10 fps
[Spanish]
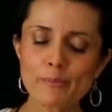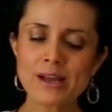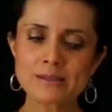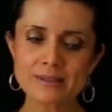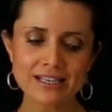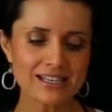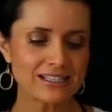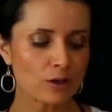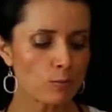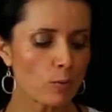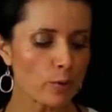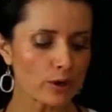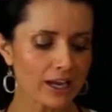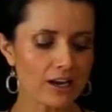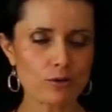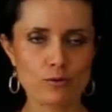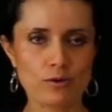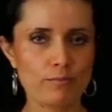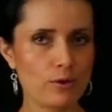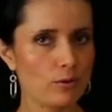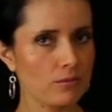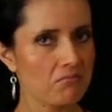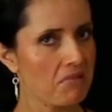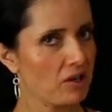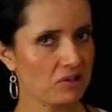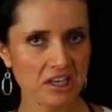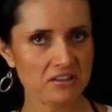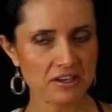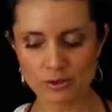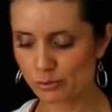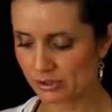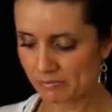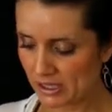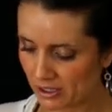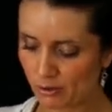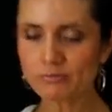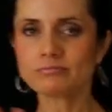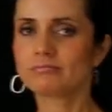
más bien así como por cálculo, pero hay gente que le gusta medido,